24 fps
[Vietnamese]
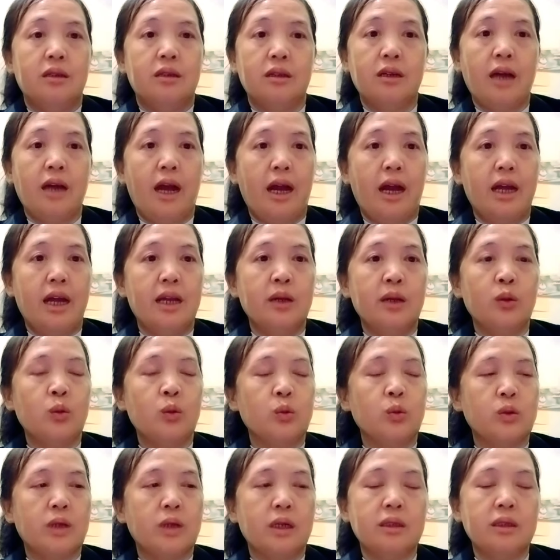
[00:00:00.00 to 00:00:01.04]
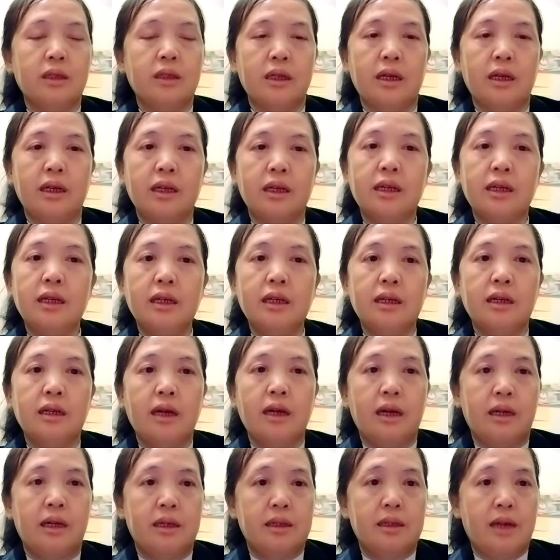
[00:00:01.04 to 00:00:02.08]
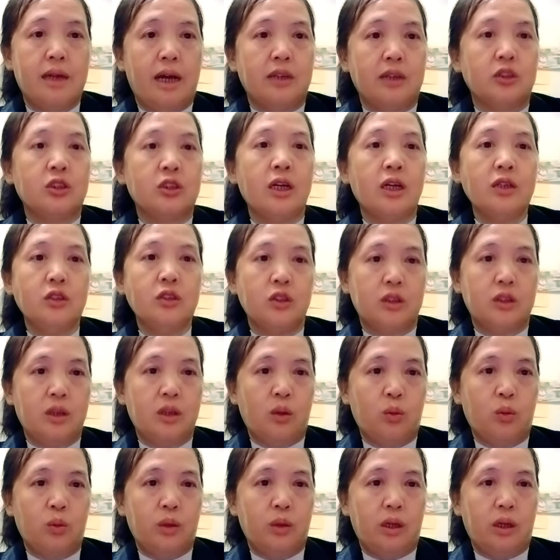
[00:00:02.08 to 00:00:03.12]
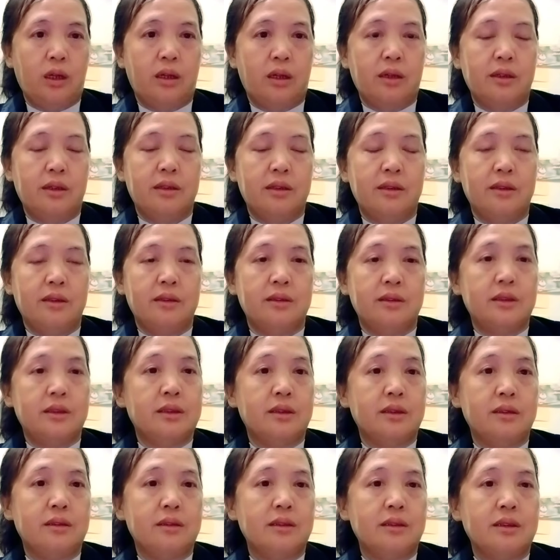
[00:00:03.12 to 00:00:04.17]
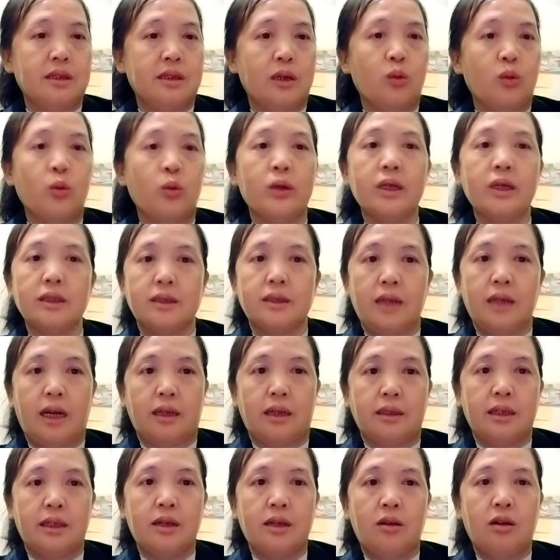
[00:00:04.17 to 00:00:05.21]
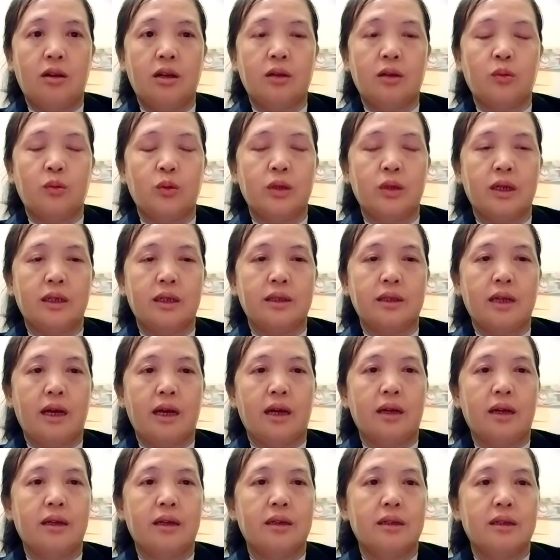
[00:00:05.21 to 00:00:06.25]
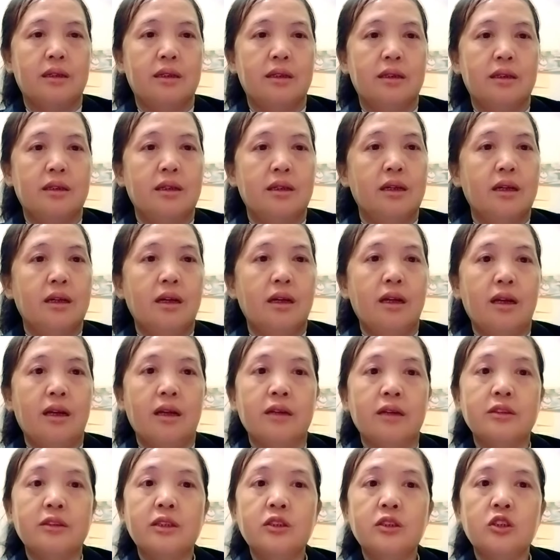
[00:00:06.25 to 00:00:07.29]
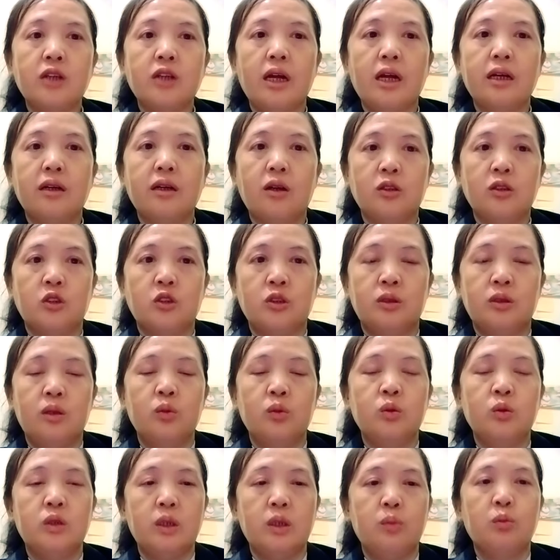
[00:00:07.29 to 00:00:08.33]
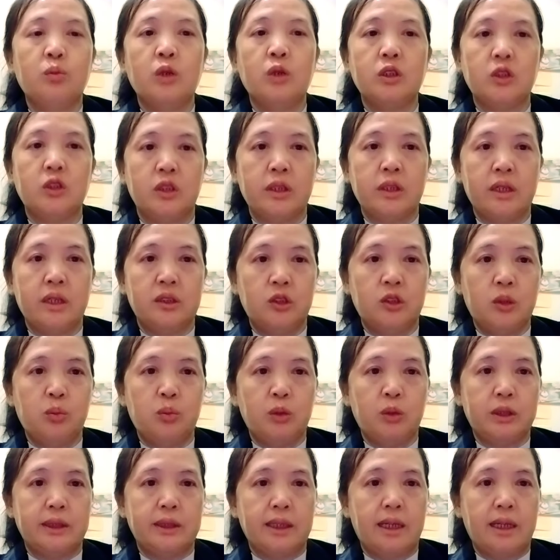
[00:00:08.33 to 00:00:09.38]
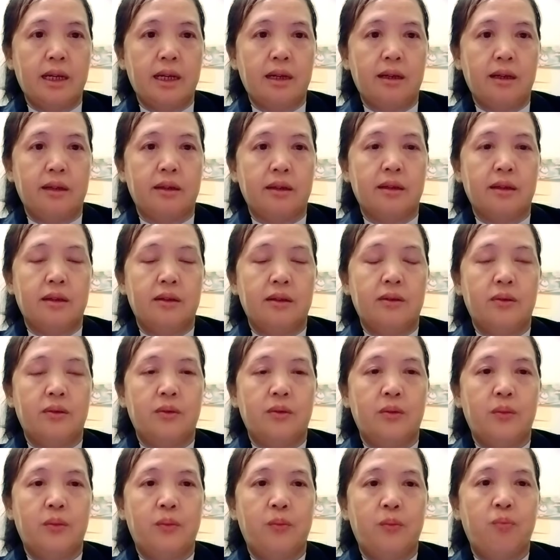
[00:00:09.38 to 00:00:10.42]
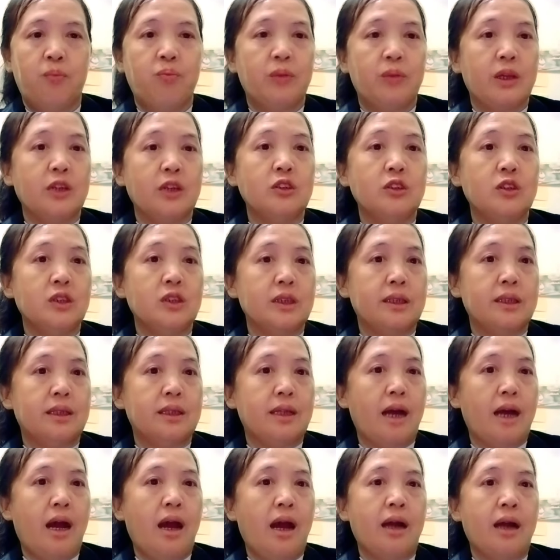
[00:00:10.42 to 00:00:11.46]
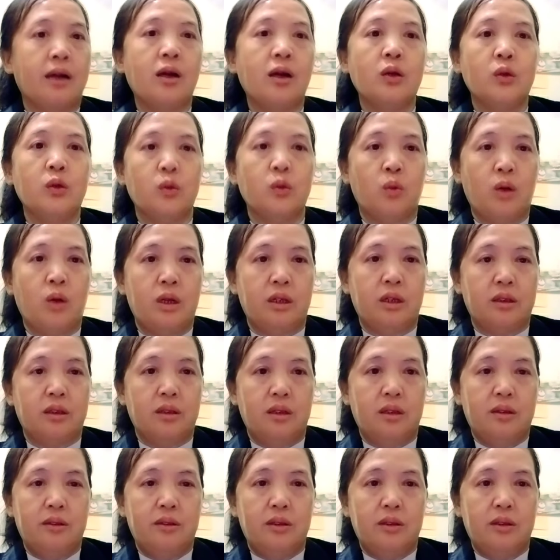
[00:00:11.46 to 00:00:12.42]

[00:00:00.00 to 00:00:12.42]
nếu hai lu tới tiền ghi ấy giả sai chỉ tàu mà chỉ cũng vẫn chẳng theo cũng vẫn tiền lỡ tôi sai có luôn chơi mua chỉ hơn chơi mua chỉ năng lại chỉ ta có gì quá lợi